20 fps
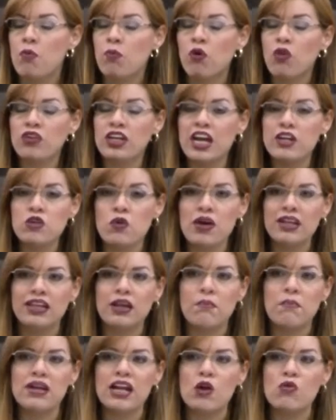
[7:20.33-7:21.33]
¿Podría yo
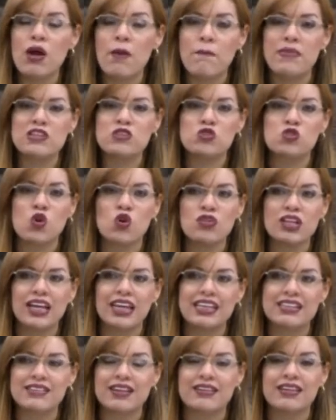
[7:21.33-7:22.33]
determinar una
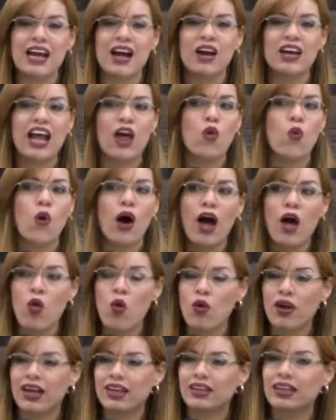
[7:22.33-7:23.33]
persona que se haya
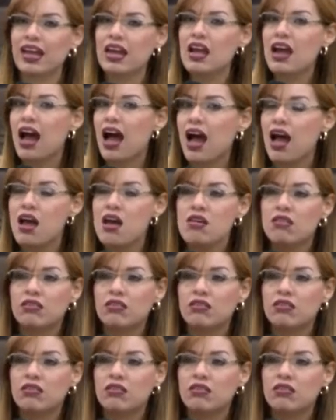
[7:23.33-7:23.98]
graduado, que tenga